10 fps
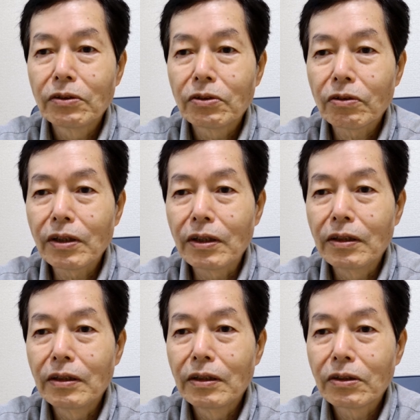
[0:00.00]
そこ
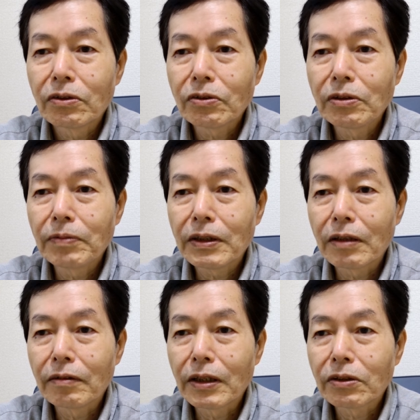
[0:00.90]
で、豊島
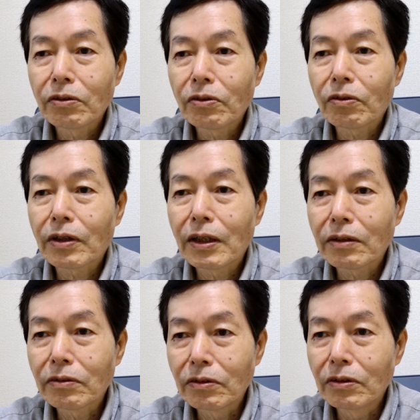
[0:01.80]
さんは京都か
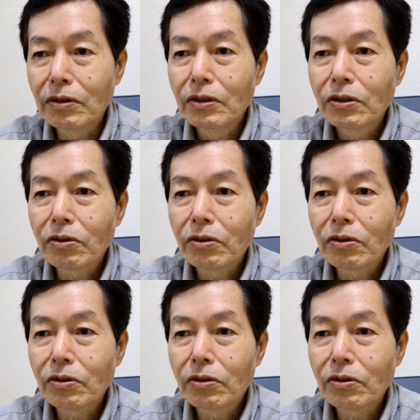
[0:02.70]
ら来る